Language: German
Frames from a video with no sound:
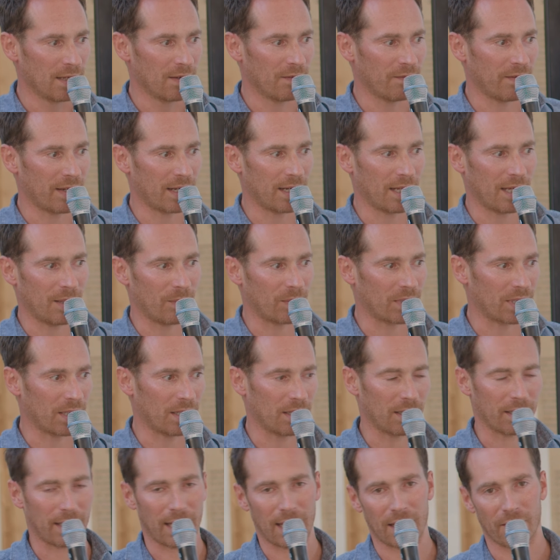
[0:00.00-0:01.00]
weil eben
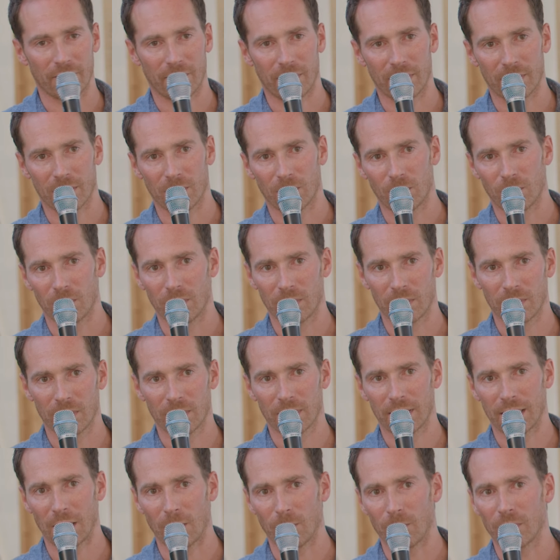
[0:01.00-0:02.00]
der Regenwald eine
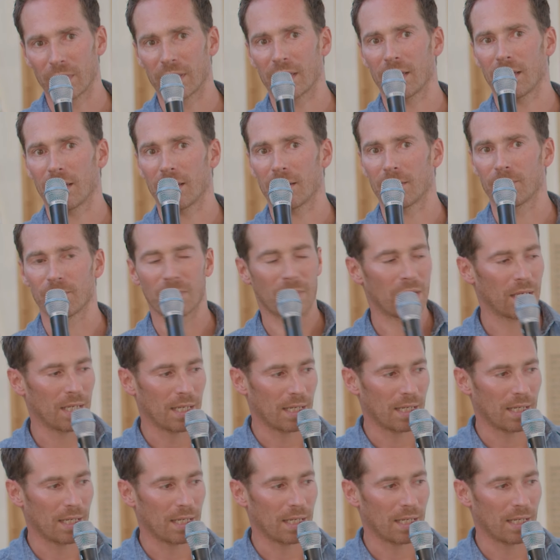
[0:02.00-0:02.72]
unglaubliche